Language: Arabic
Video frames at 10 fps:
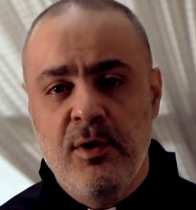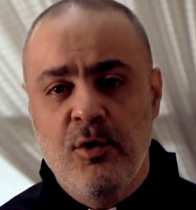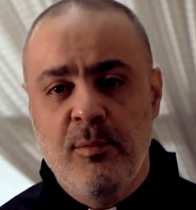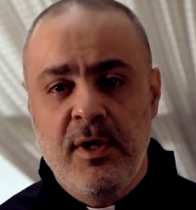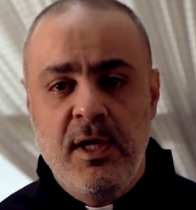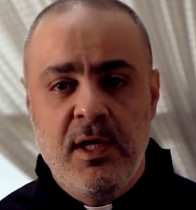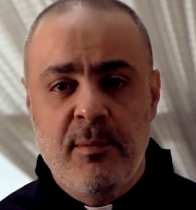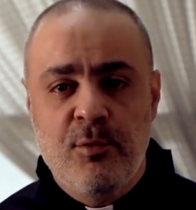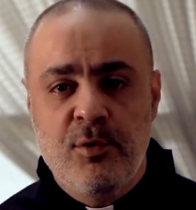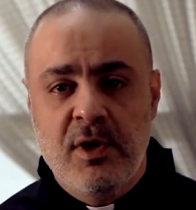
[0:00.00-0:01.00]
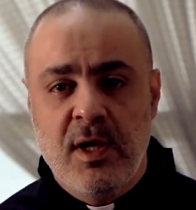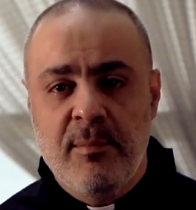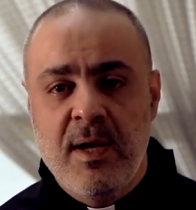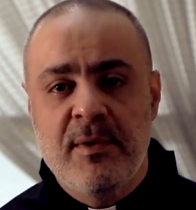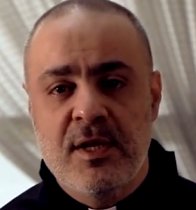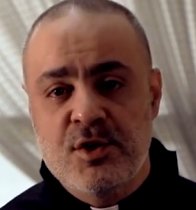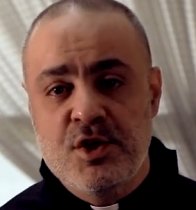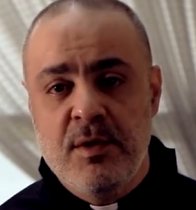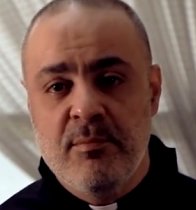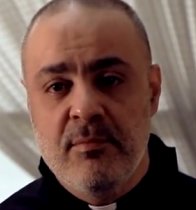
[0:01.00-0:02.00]
ومن ناحيه بكون عم بعمل
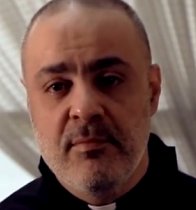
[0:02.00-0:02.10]
رجيم